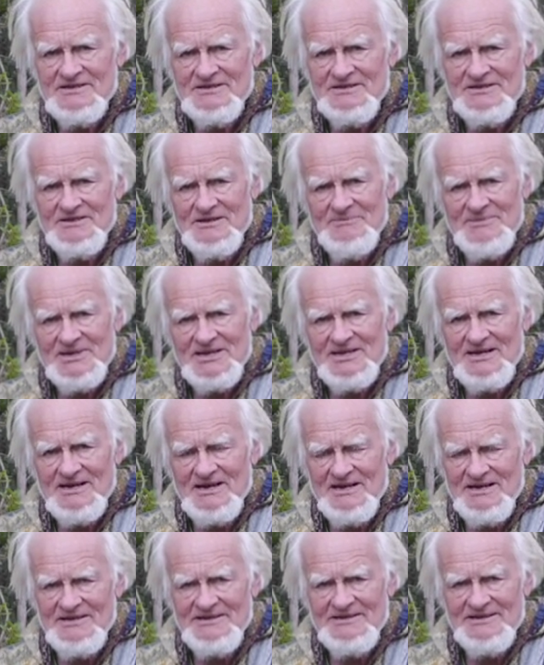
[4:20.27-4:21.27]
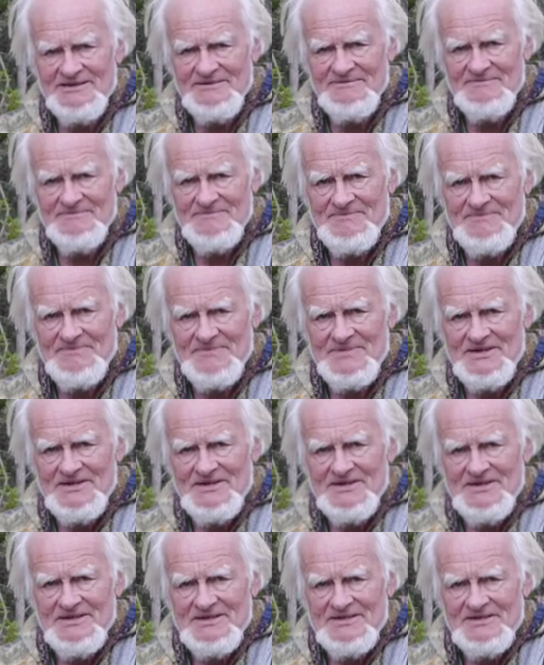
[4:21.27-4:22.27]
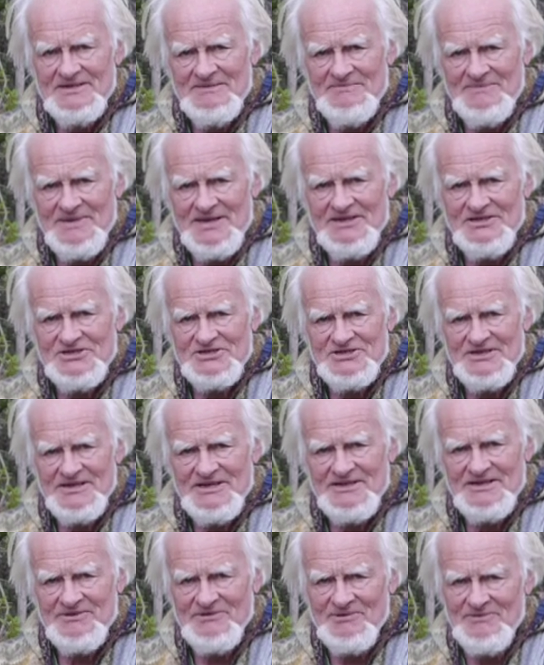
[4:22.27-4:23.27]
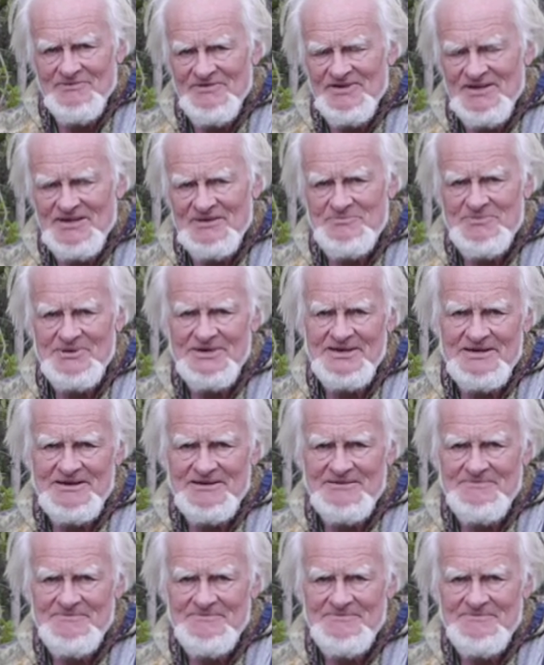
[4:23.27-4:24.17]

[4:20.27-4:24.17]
Chemikalien, die Menschen in die Umwelt bringen.